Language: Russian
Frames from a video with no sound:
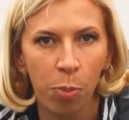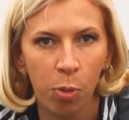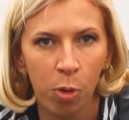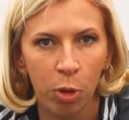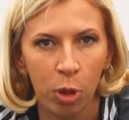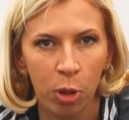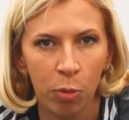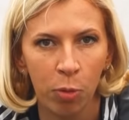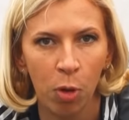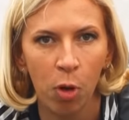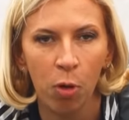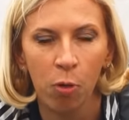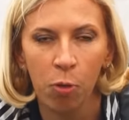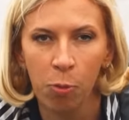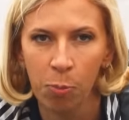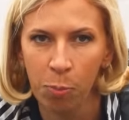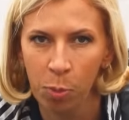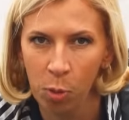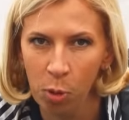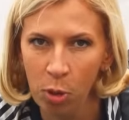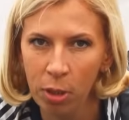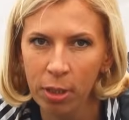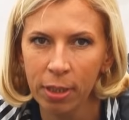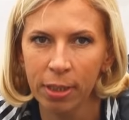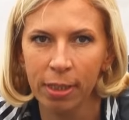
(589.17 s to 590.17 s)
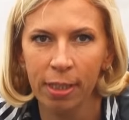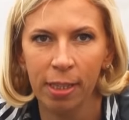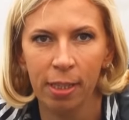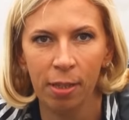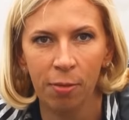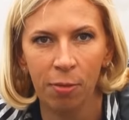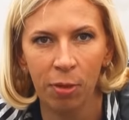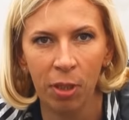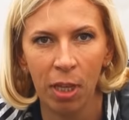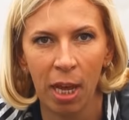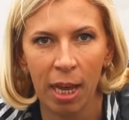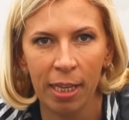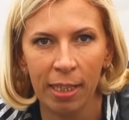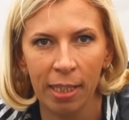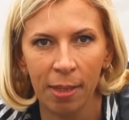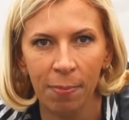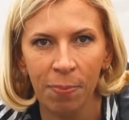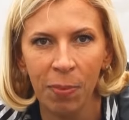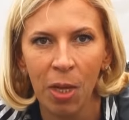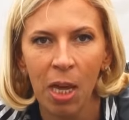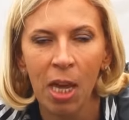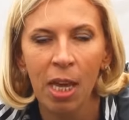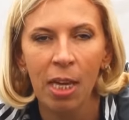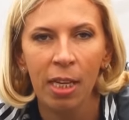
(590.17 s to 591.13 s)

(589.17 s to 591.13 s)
почву в поисках влаги.